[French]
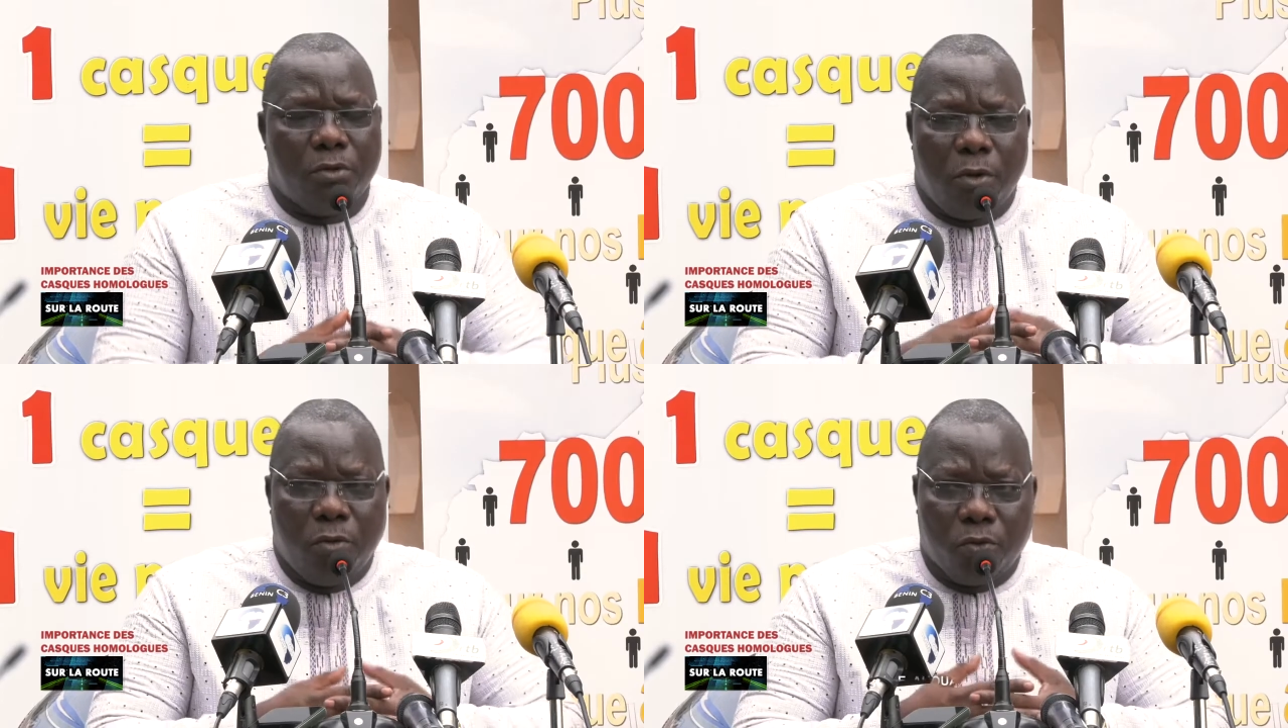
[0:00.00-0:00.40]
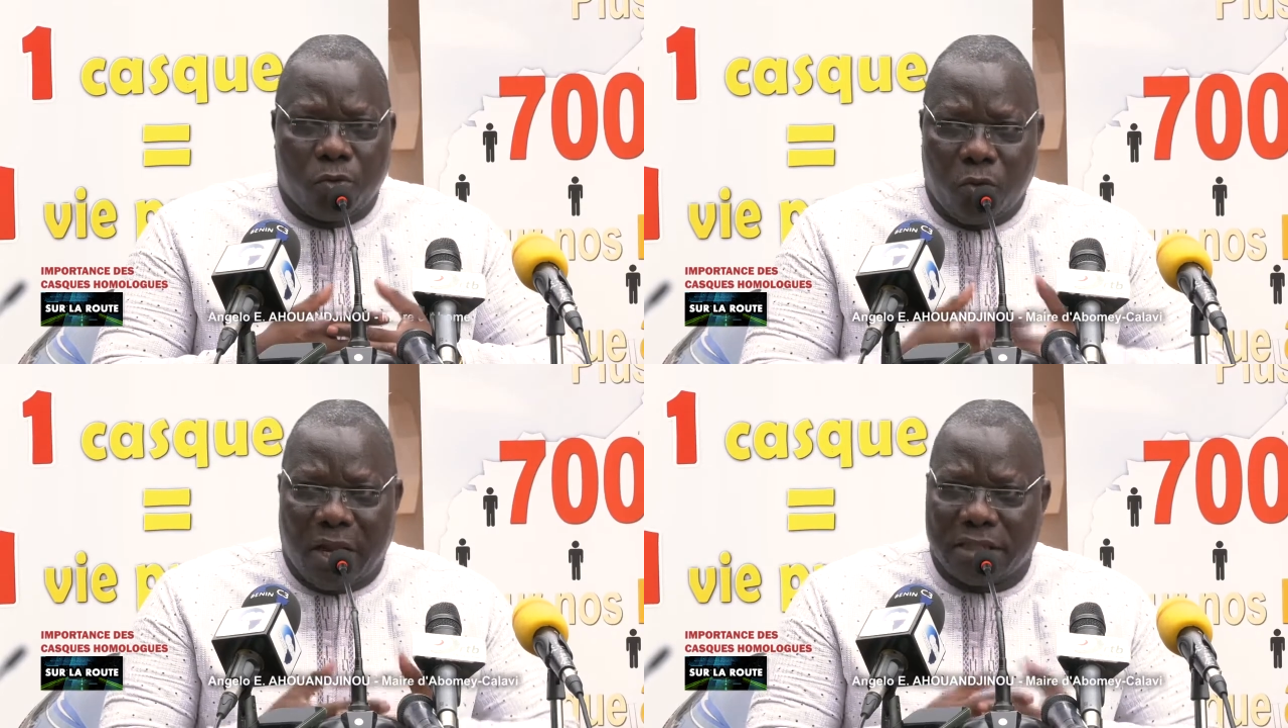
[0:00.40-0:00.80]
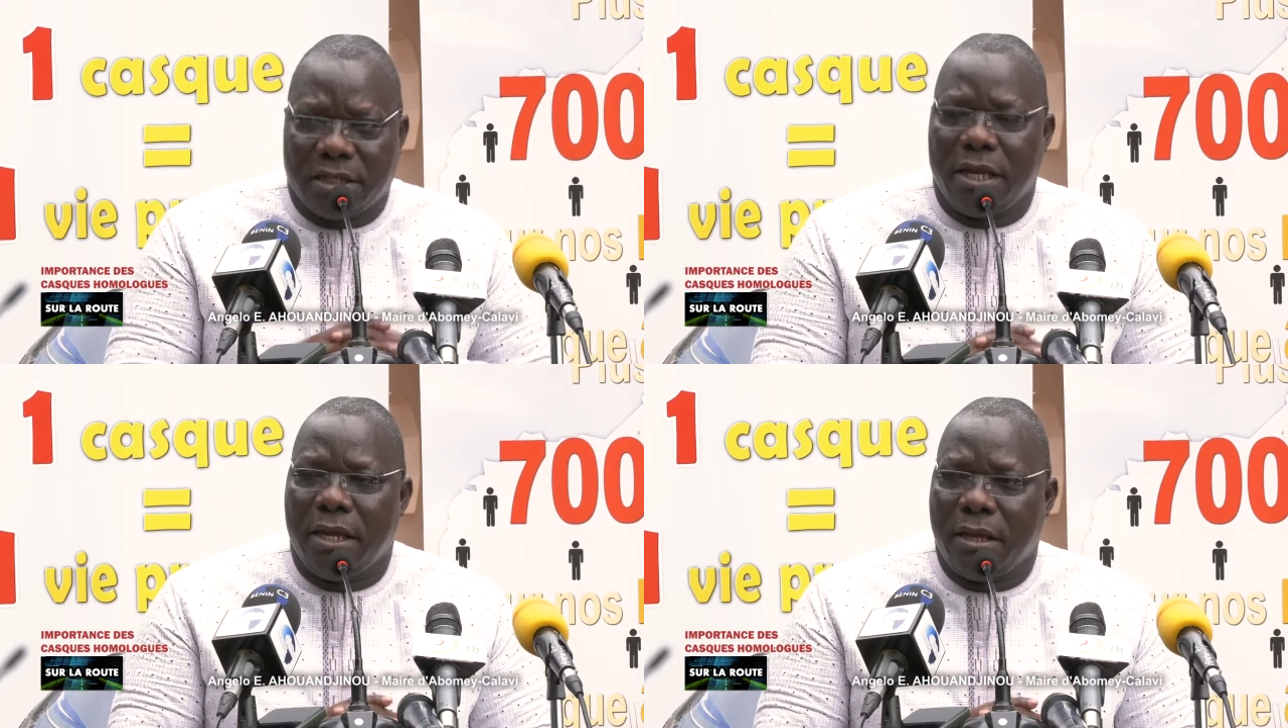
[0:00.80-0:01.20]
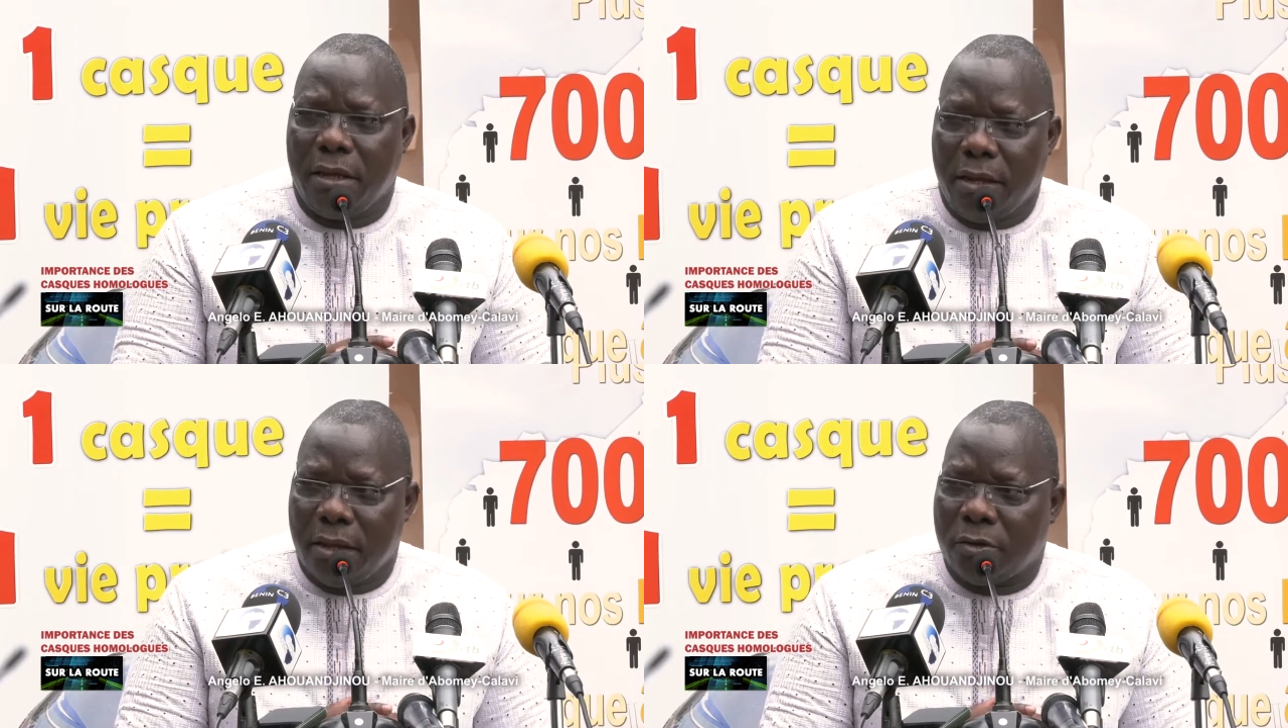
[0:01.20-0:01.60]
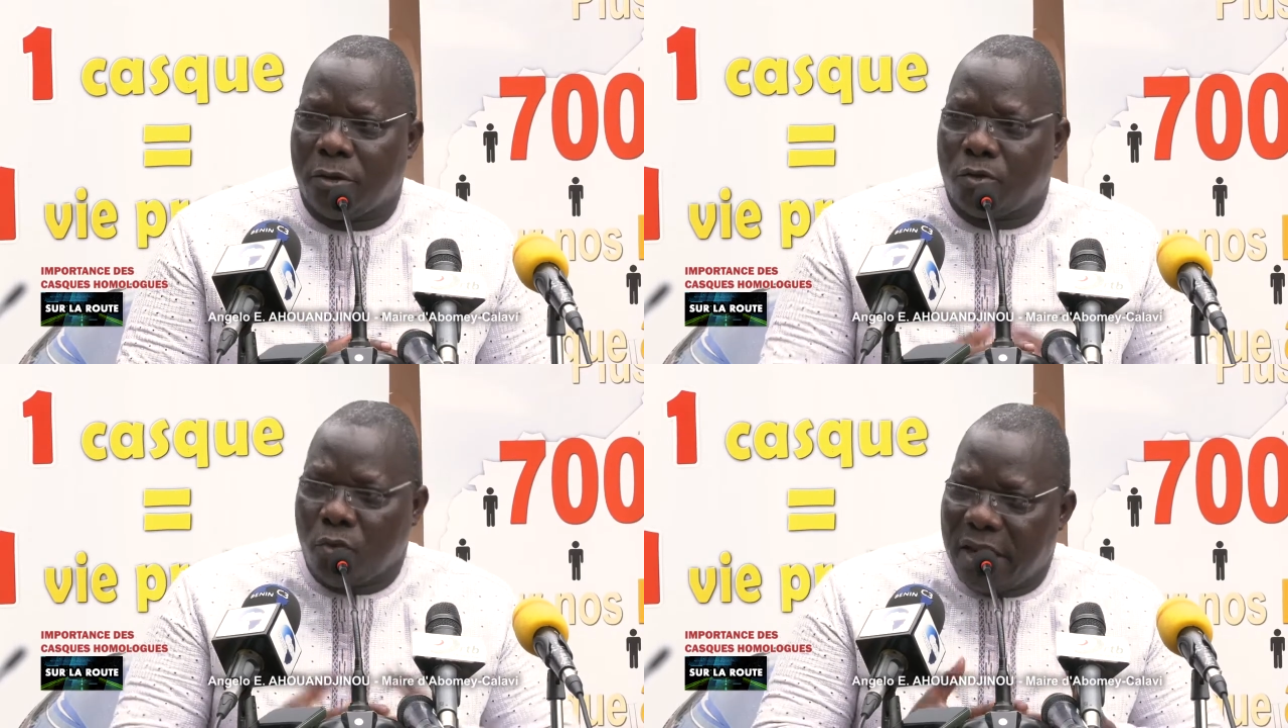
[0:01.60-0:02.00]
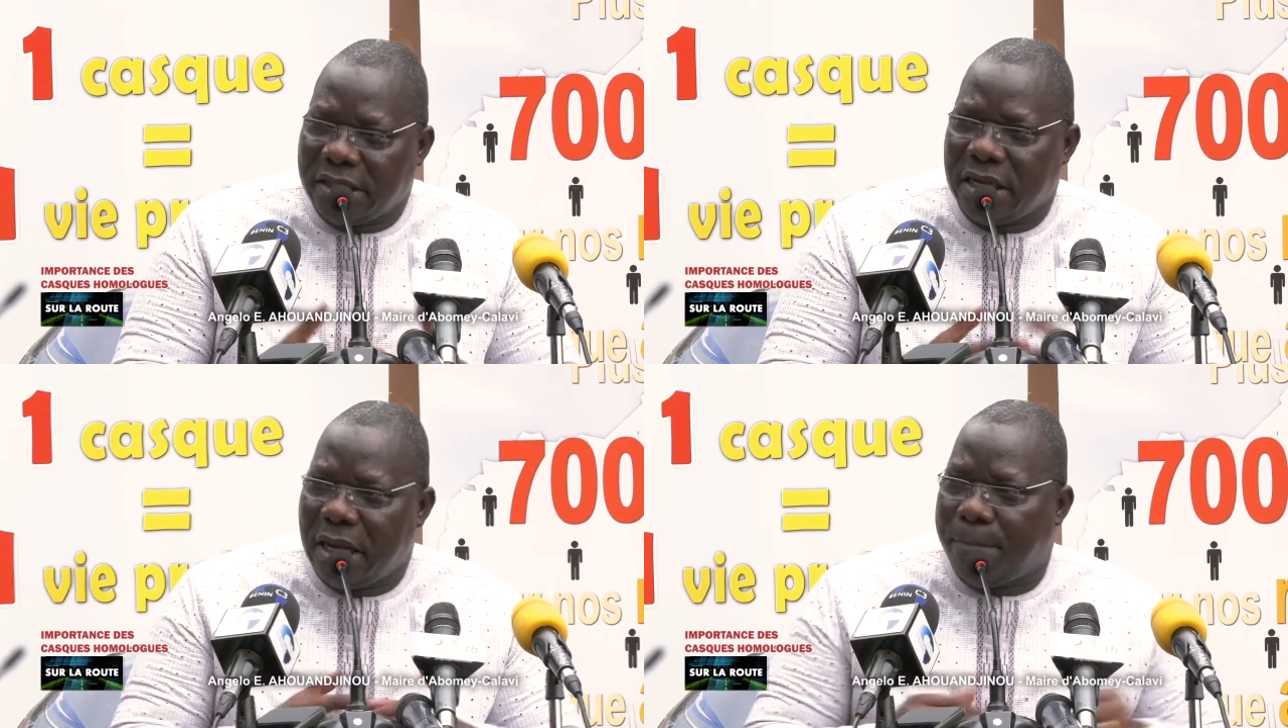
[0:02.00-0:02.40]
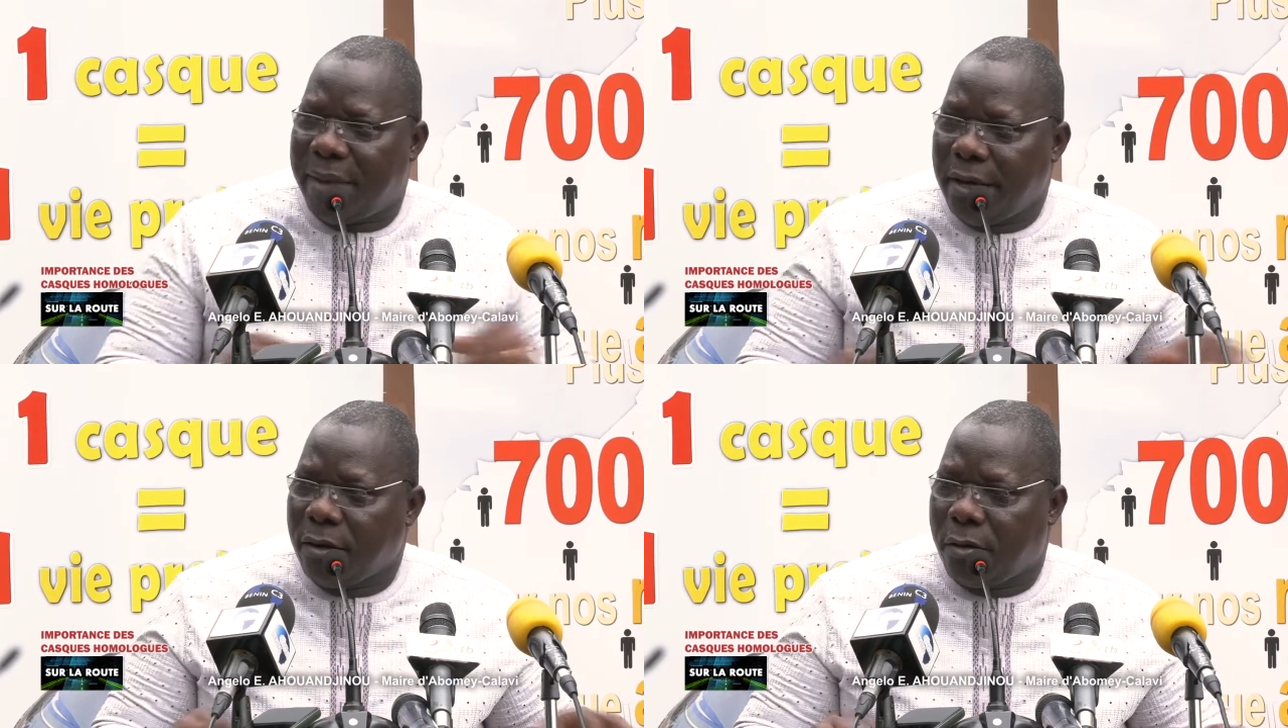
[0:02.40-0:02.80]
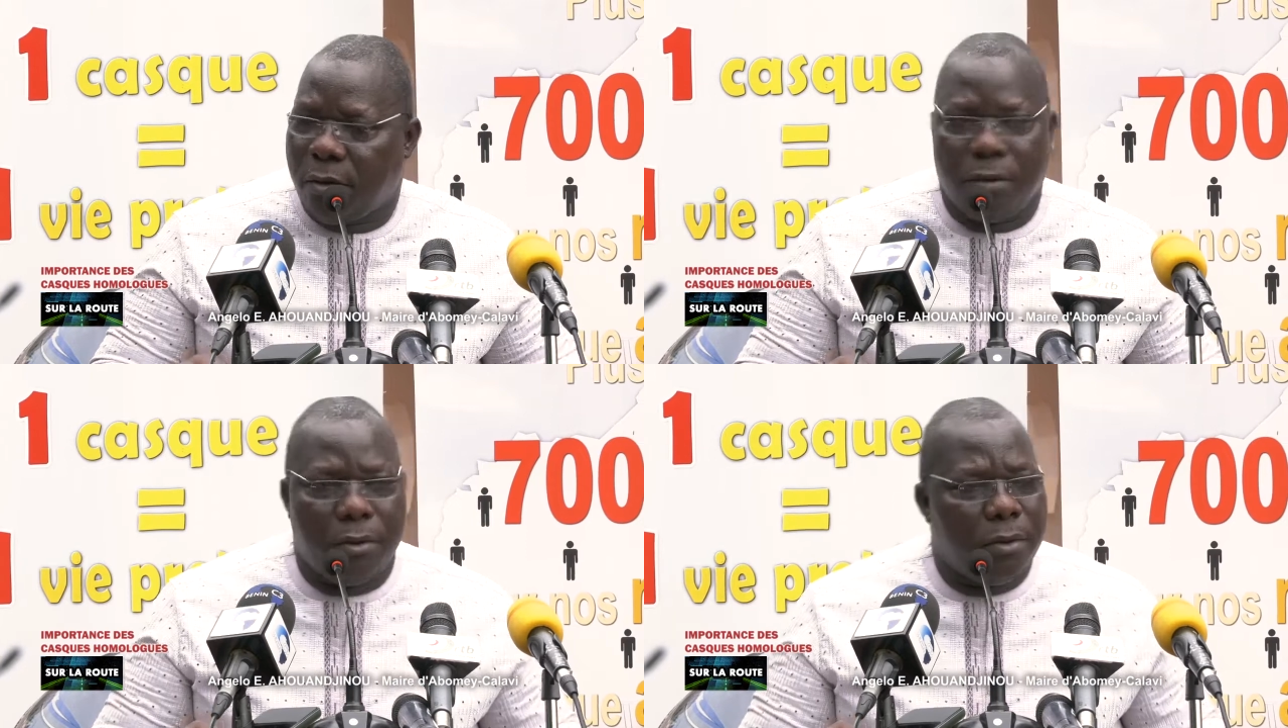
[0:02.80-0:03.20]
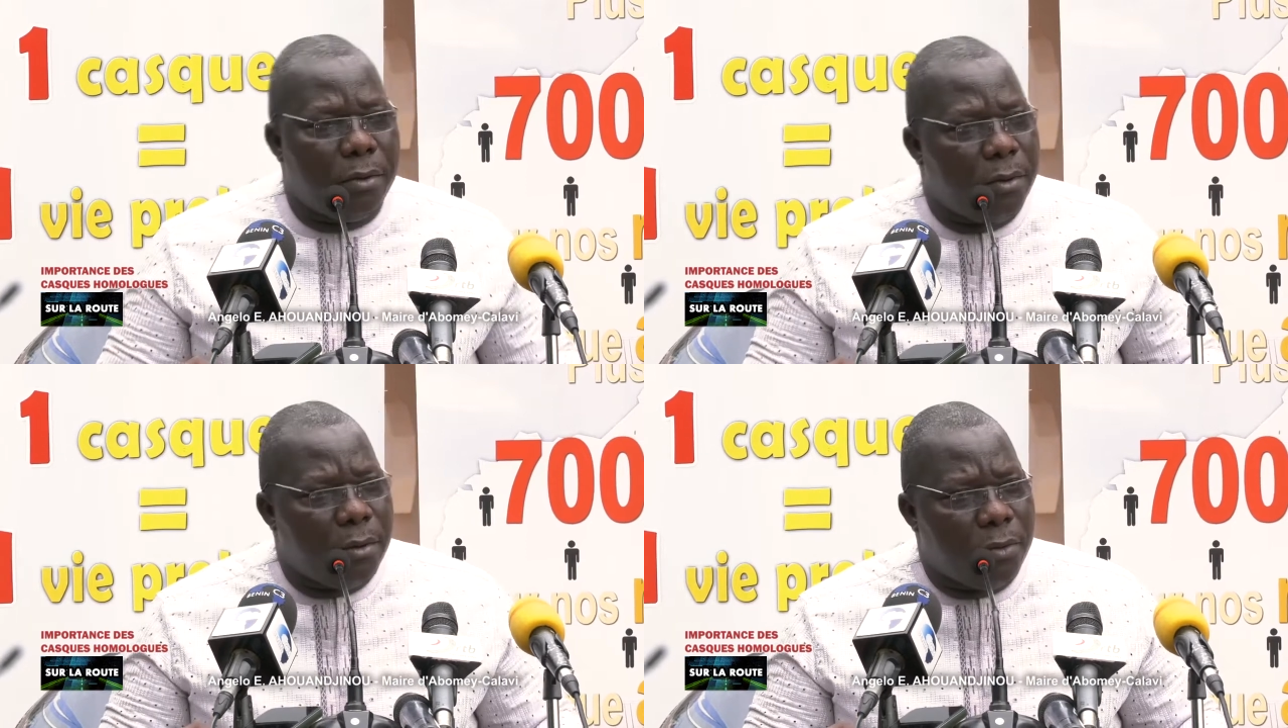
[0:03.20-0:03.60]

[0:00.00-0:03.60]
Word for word: de nous soulager, soulager les peines que